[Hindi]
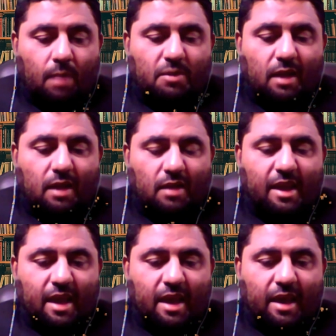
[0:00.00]
चाहते ये
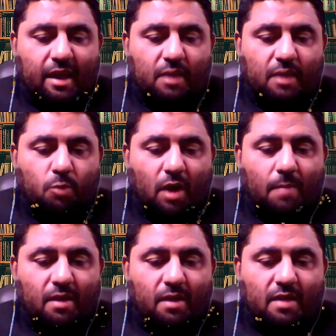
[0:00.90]
हैं कि इस प्रोग्राम के
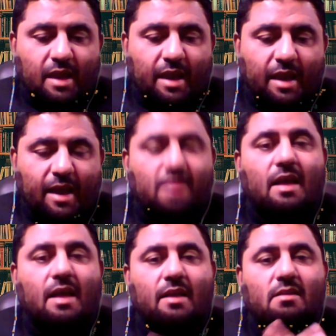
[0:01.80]
ज़रिए एक ऐसा
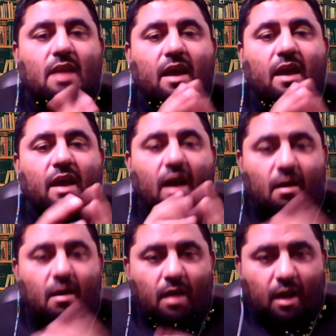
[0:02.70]
असलाह
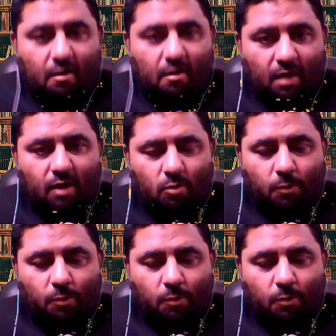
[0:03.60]
हवाल हो